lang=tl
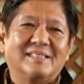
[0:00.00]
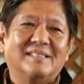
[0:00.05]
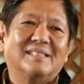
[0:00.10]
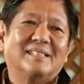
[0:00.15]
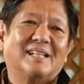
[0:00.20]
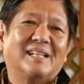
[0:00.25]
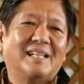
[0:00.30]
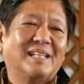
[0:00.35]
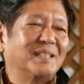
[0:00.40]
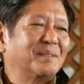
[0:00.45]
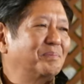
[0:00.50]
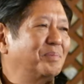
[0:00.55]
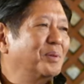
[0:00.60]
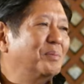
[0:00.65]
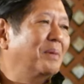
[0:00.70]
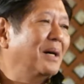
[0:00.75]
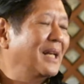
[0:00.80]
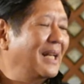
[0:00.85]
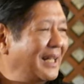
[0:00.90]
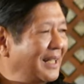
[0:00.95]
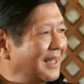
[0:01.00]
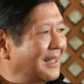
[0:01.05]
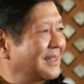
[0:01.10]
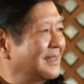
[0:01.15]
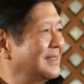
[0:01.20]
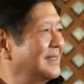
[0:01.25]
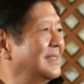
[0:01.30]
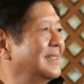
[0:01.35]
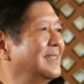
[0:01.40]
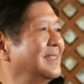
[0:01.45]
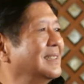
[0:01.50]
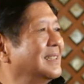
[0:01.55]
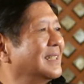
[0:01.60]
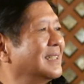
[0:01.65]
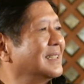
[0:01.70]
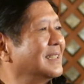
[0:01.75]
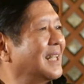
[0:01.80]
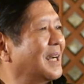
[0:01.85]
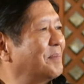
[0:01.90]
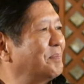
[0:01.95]
at bumalik na
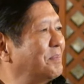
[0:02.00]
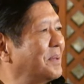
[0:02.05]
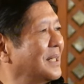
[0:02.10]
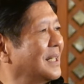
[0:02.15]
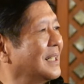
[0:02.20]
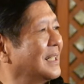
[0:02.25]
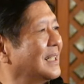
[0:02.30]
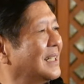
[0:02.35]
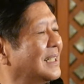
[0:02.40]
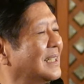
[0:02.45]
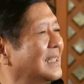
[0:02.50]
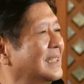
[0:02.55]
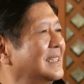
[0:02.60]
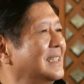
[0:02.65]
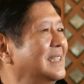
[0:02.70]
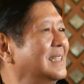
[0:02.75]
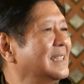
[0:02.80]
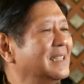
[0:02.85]
napaka